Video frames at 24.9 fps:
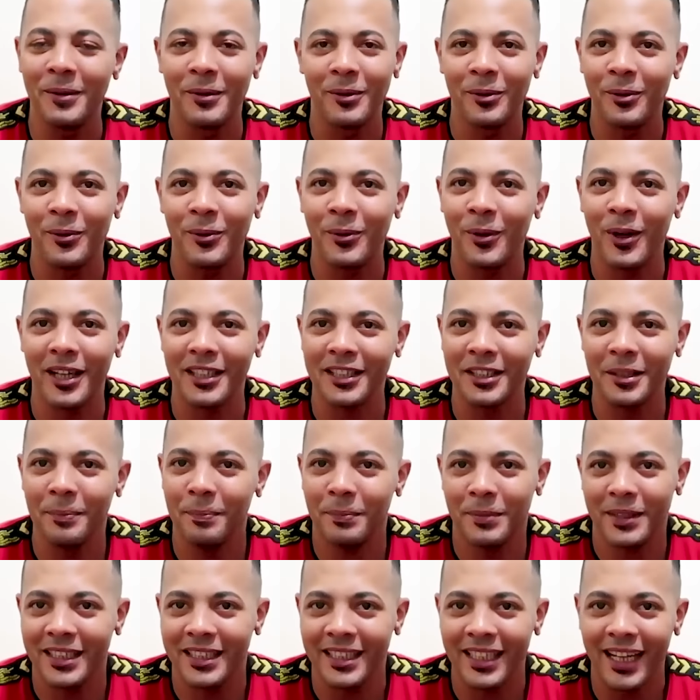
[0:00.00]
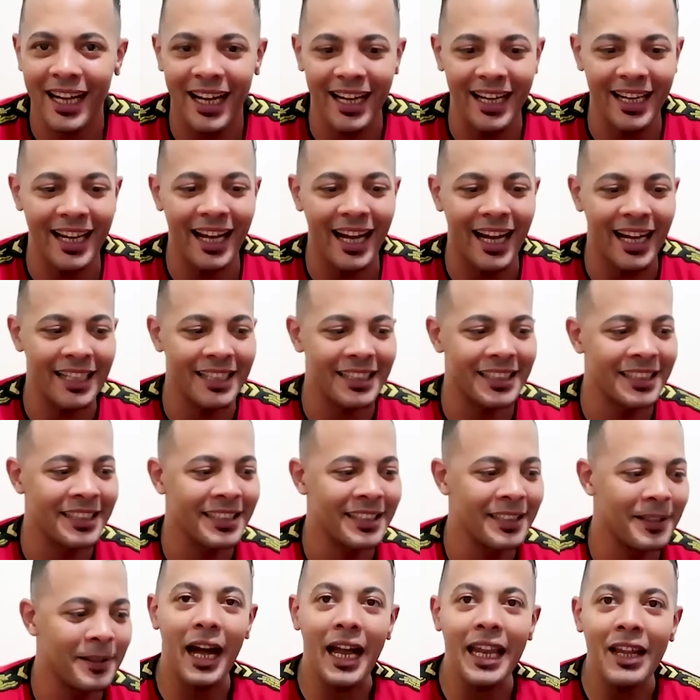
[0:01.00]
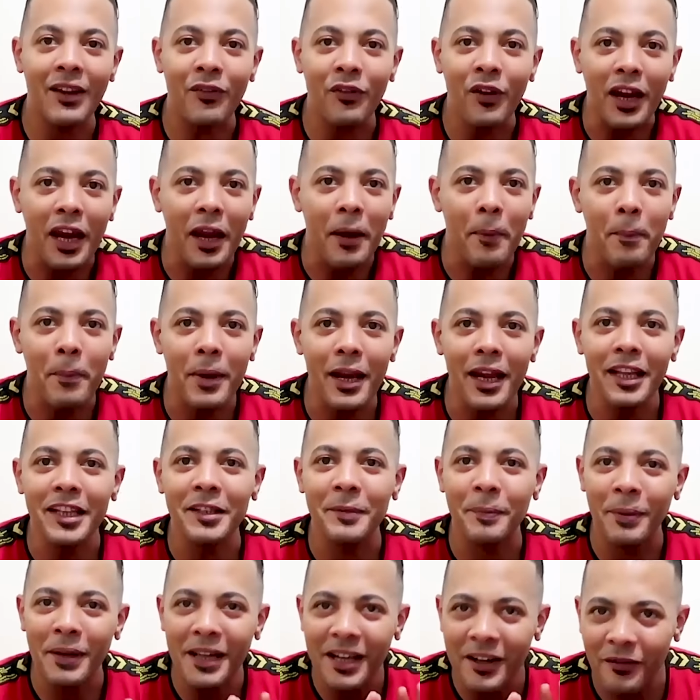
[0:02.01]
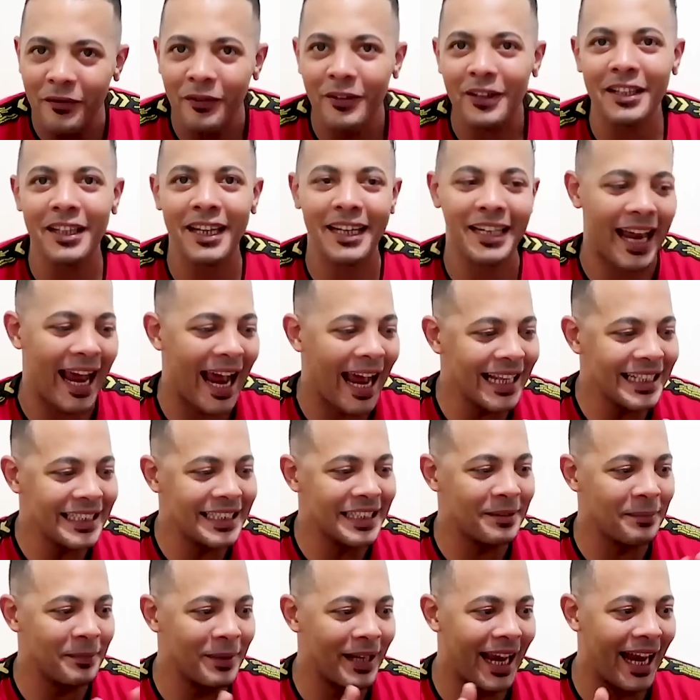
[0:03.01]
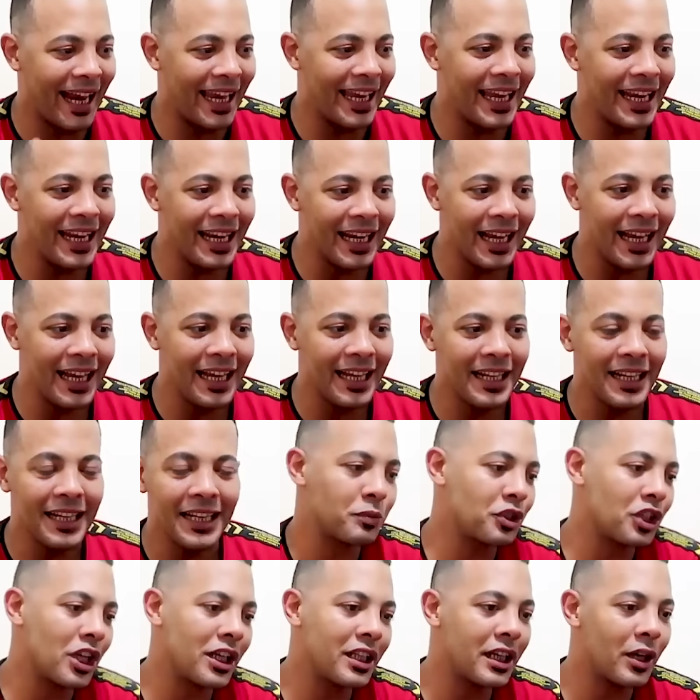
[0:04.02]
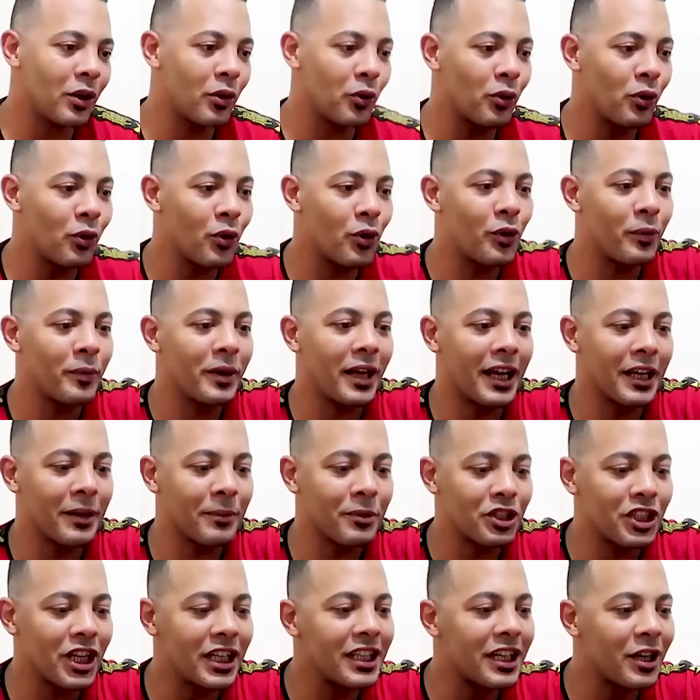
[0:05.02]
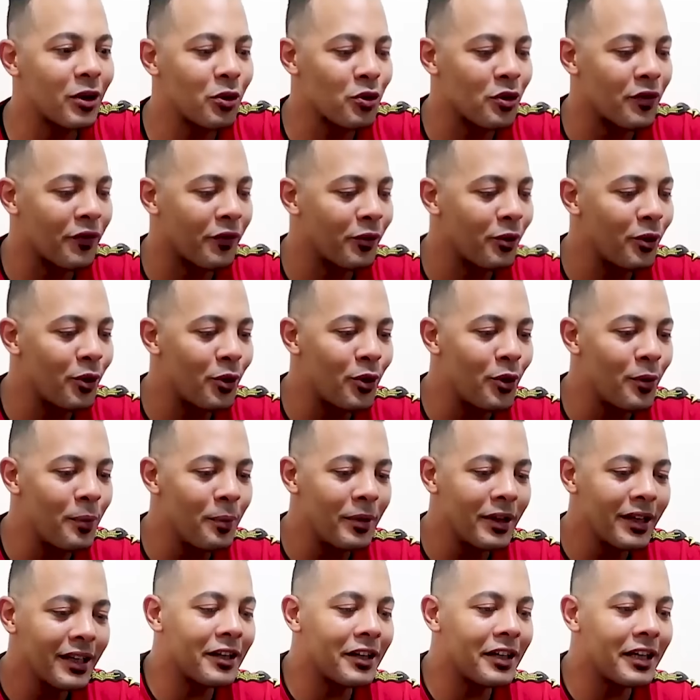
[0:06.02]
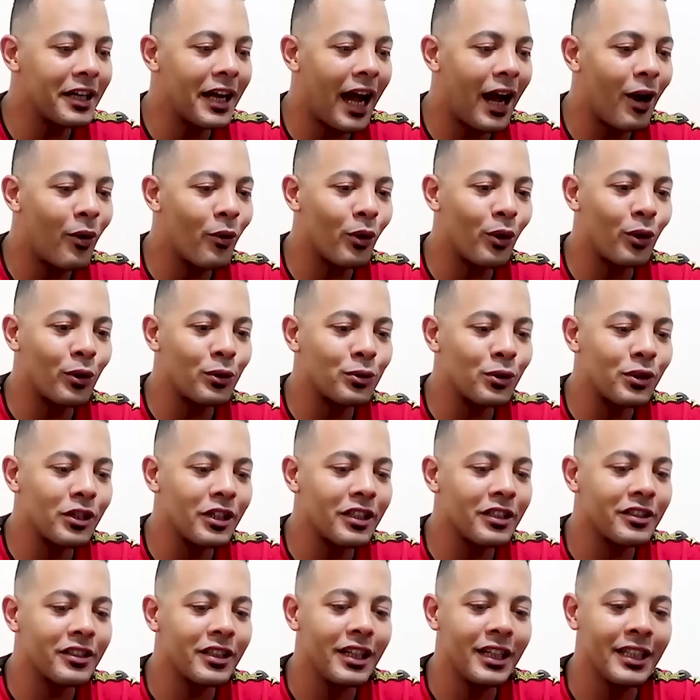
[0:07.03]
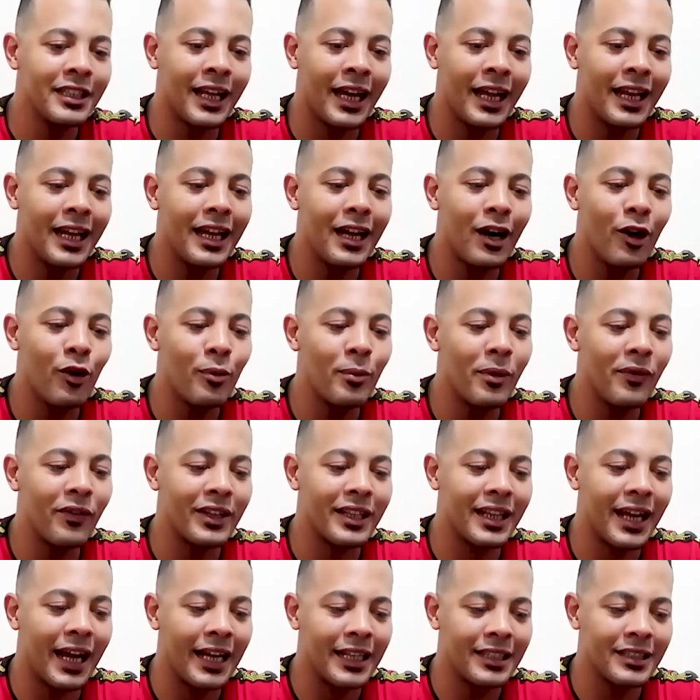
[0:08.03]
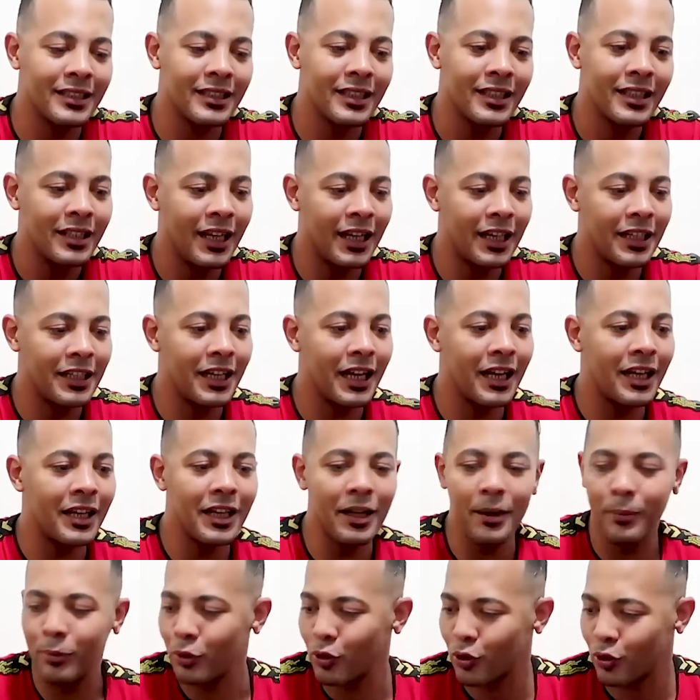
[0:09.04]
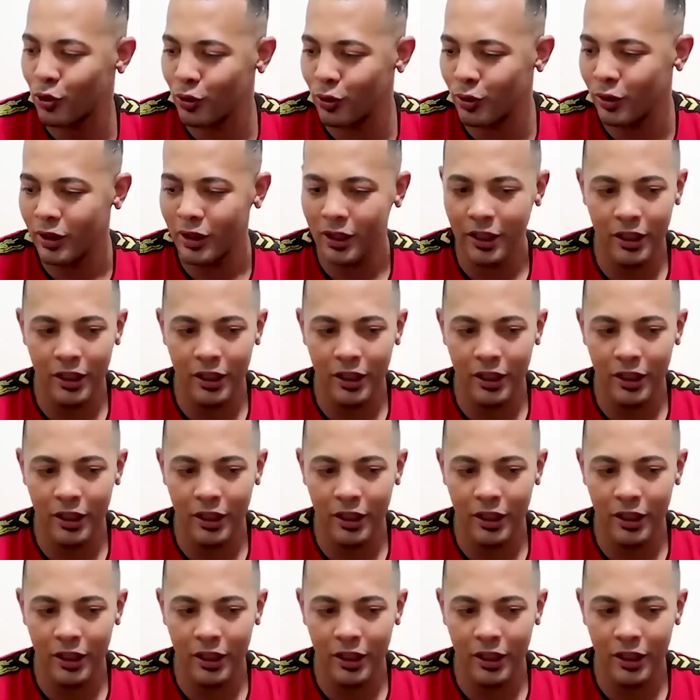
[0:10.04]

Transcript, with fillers: وخطيب بنتها يعني انا في كميه برفن عدت من عليا مش قادر اقول لكم يعني مش قادر اوصف لكم الريحه والعطور اللي طلعت عليا اول ما فتحت يعني انا بصوا